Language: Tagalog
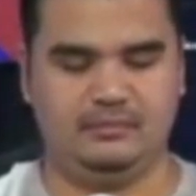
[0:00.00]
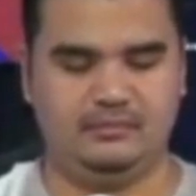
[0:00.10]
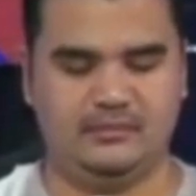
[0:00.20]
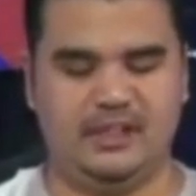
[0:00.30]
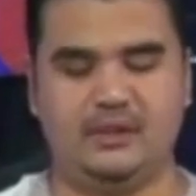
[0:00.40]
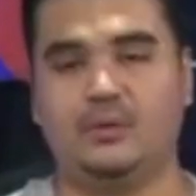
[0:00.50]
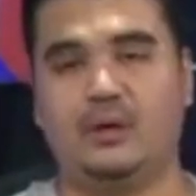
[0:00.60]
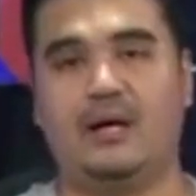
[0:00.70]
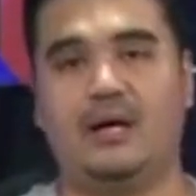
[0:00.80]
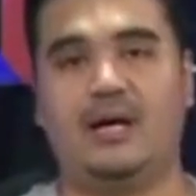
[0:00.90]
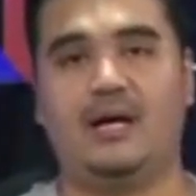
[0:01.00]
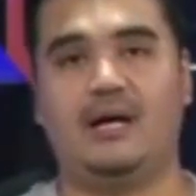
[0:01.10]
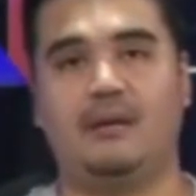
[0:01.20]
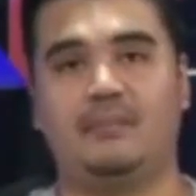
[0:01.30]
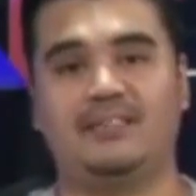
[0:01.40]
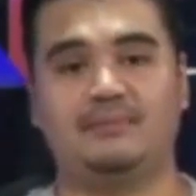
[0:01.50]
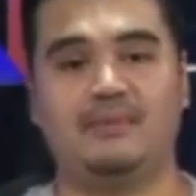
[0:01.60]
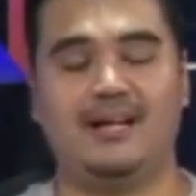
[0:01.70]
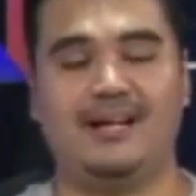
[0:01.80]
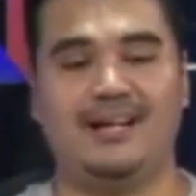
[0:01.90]
Yan ho, uh, mas
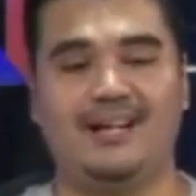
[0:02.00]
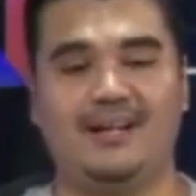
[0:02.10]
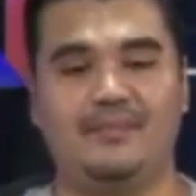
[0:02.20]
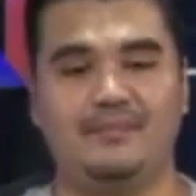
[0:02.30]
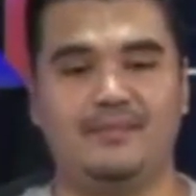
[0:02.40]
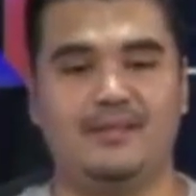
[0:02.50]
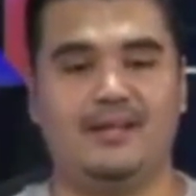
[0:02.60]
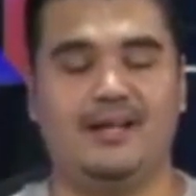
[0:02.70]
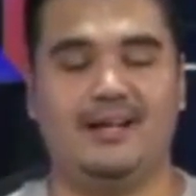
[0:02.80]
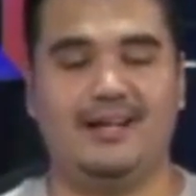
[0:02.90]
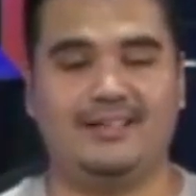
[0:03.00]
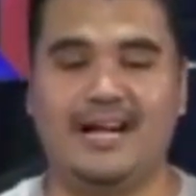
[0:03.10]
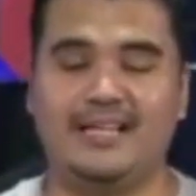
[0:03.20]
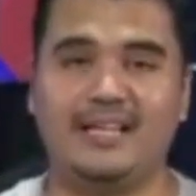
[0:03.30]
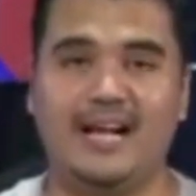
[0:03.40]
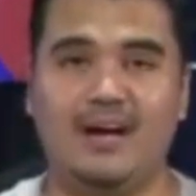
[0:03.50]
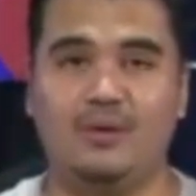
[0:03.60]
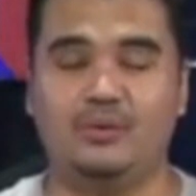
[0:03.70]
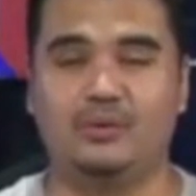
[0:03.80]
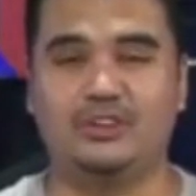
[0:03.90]
ma uh, gaan nga
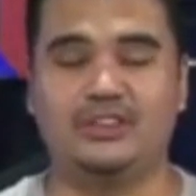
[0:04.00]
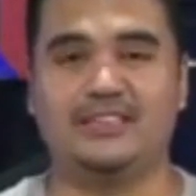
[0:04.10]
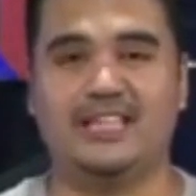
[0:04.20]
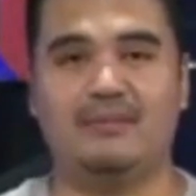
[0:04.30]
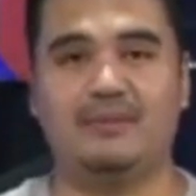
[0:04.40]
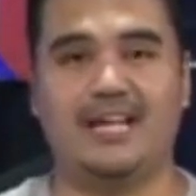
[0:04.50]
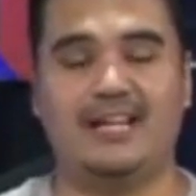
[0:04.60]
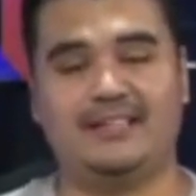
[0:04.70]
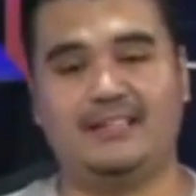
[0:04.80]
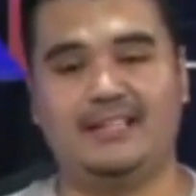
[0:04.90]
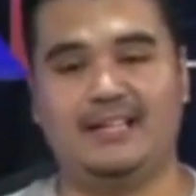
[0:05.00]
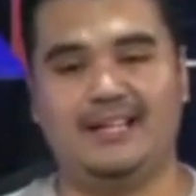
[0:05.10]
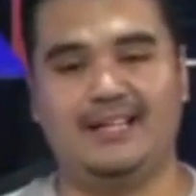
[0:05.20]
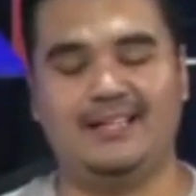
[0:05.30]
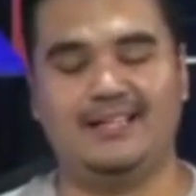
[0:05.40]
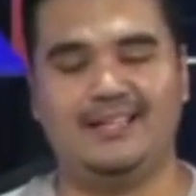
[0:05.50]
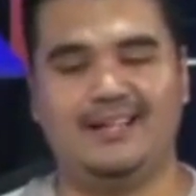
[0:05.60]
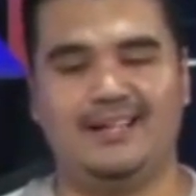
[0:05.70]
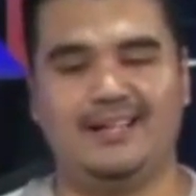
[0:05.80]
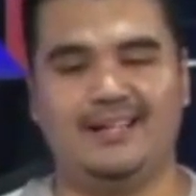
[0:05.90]
ho no, yung sinasabi natin na
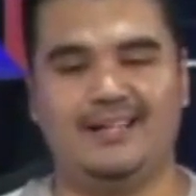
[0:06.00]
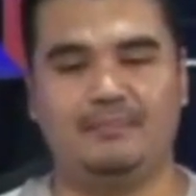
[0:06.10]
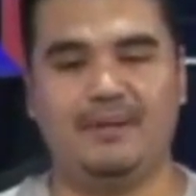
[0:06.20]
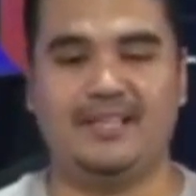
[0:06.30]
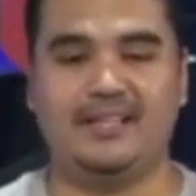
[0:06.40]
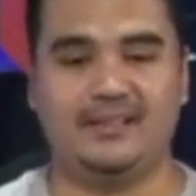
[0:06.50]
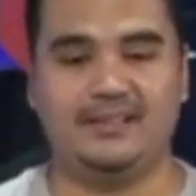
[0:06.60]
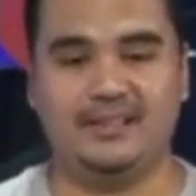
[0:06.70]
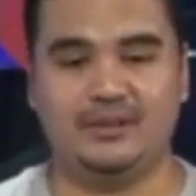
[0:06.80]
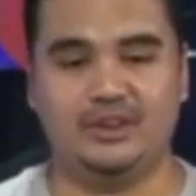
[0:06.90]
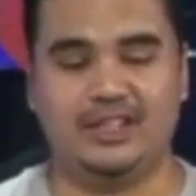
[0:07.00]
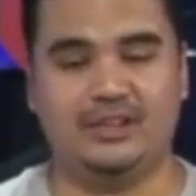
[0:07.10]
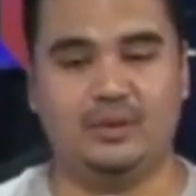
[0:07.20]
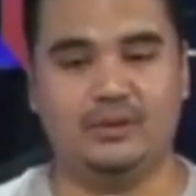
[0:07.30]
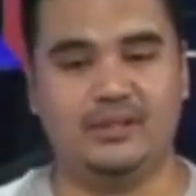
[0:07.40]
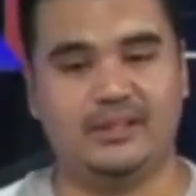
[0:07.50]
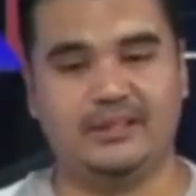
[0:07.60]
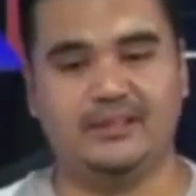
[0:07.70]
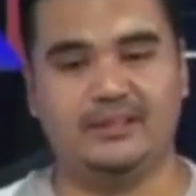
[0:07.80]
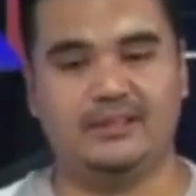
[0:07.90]
uh, penalty dito sa adultery.